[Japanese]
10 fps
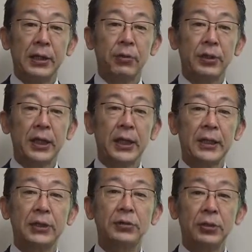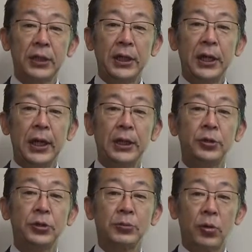こんだけやってるのに、えー、
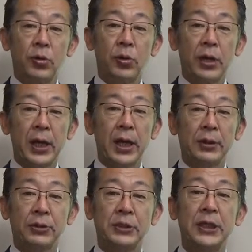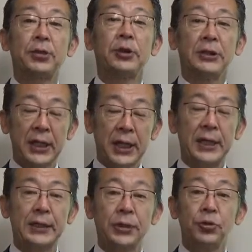上司も、えー、上司社長ですね
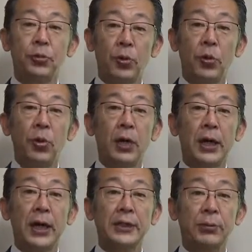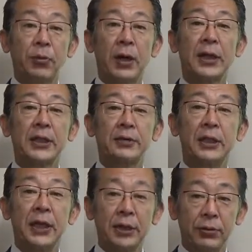社長も会社も分かってく
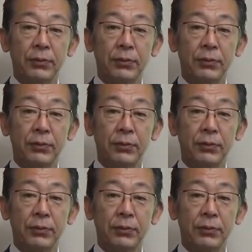れない